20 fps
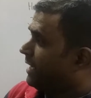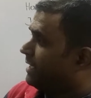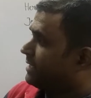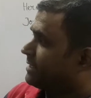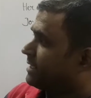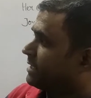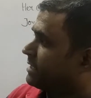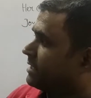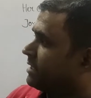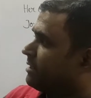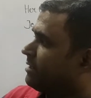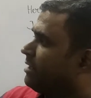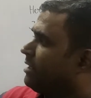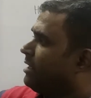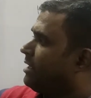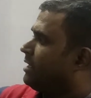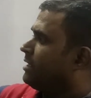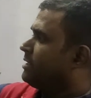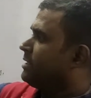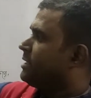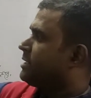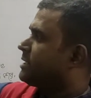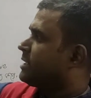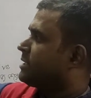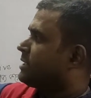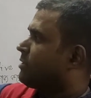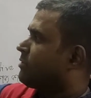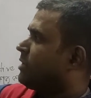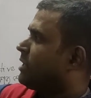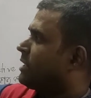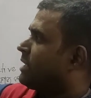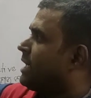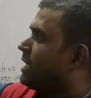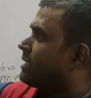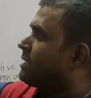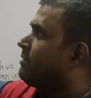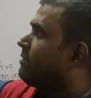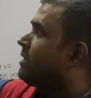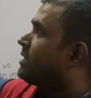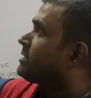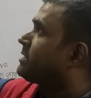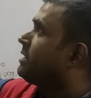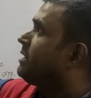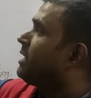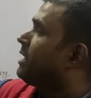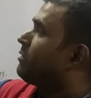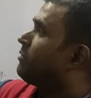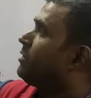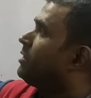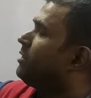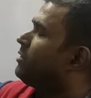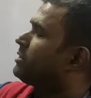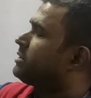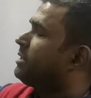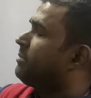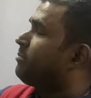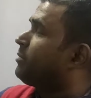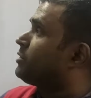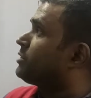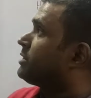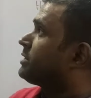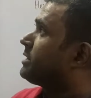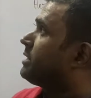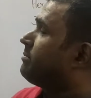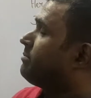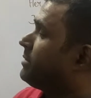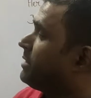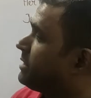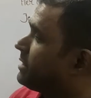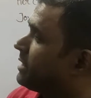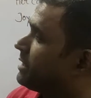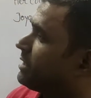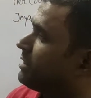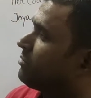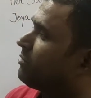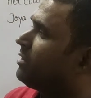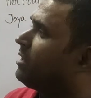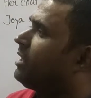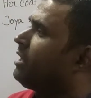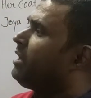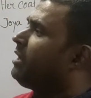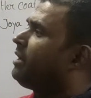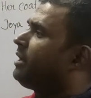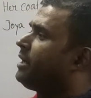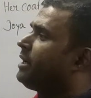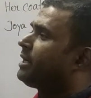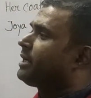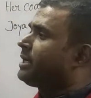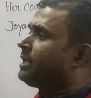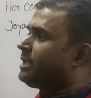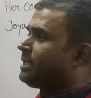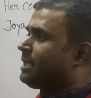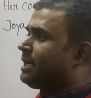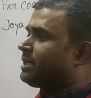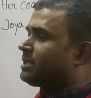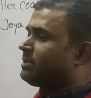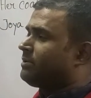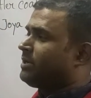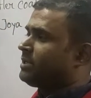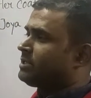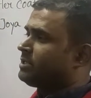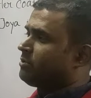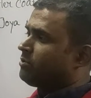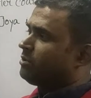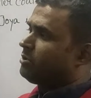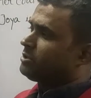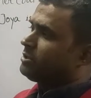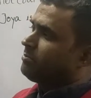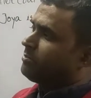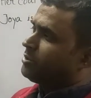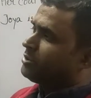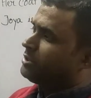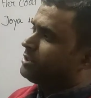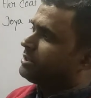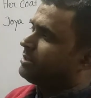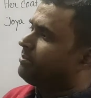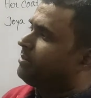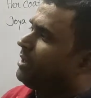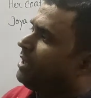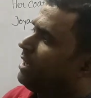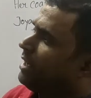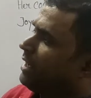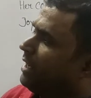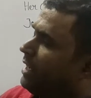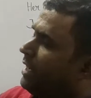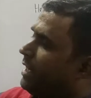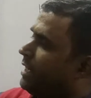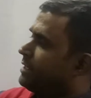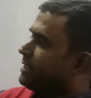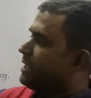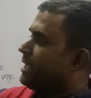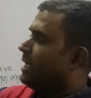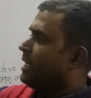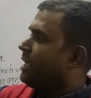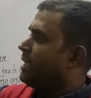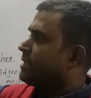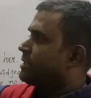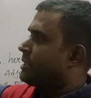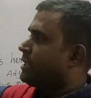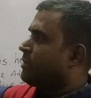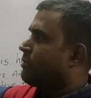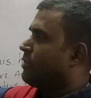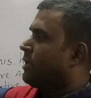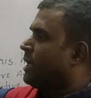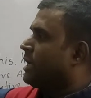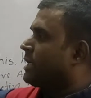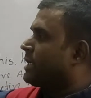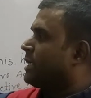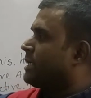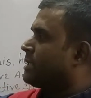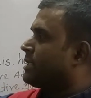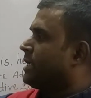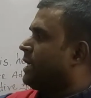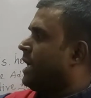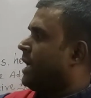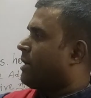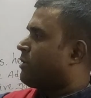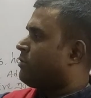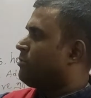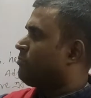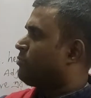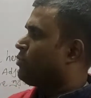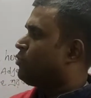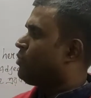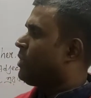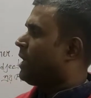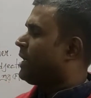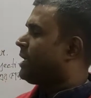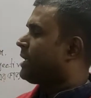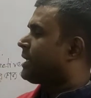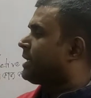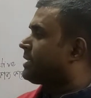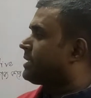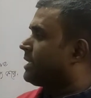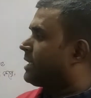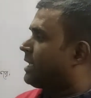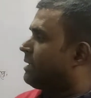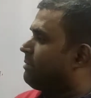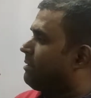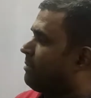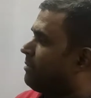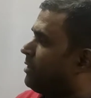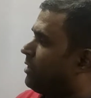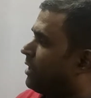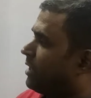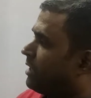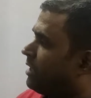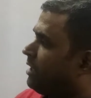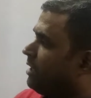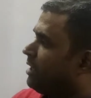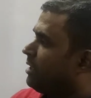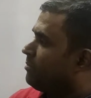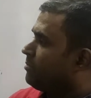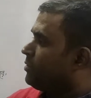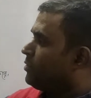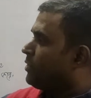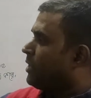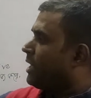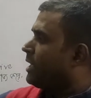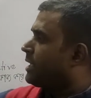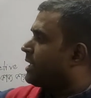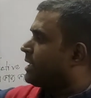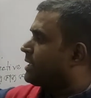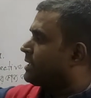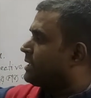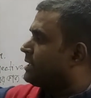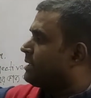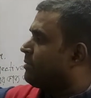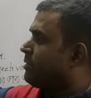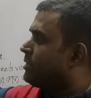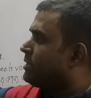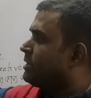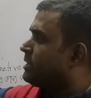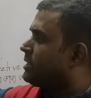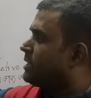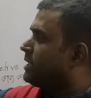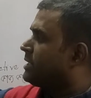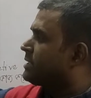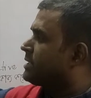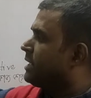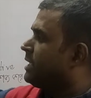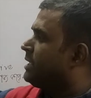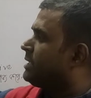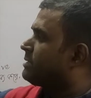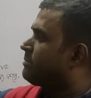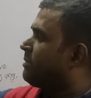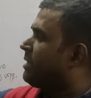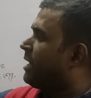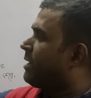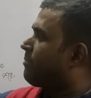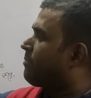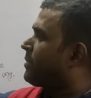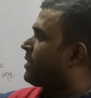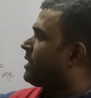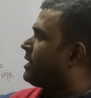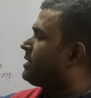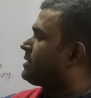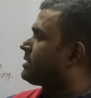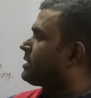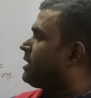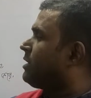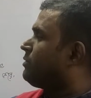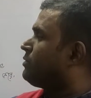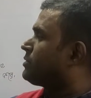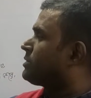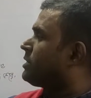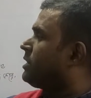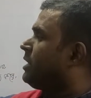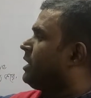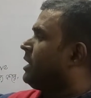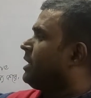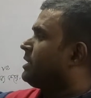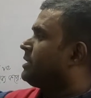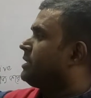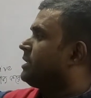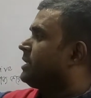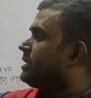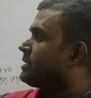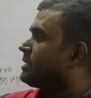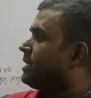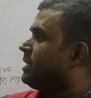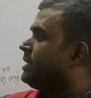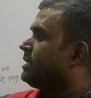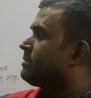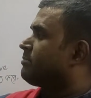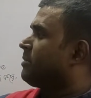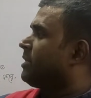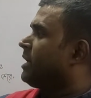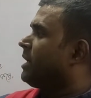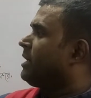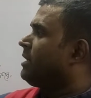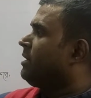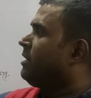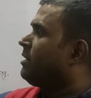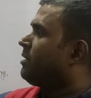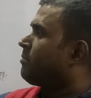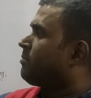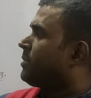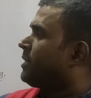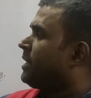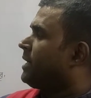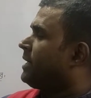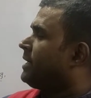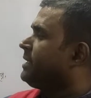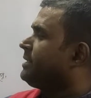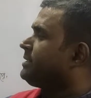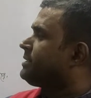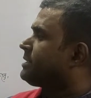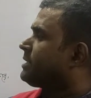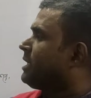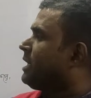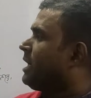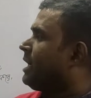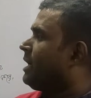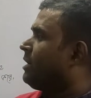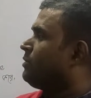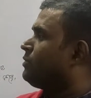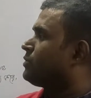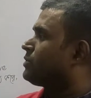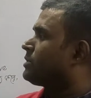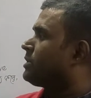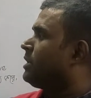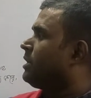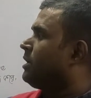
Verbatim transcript: এস আছে নিচে যেগুলো দাগ দেওয়া আছে এগুলো হচ্ছে পজিটিভ নিচে যেগুলো এখানে দাগ দেওয়া আছে এগুলো হচ্ছে পজিটিভ এটা সিঙ্গুলারের ক্ষেত্রে এখন প্লুরালের ক্ষেত্রে কিভাবে হয় প্লুরালের ক্ষেত্রে যেমন দিস ইজ মাই প্যারেন্টস হাউস দিস ইজ মাই প্যারেন্টস হাউস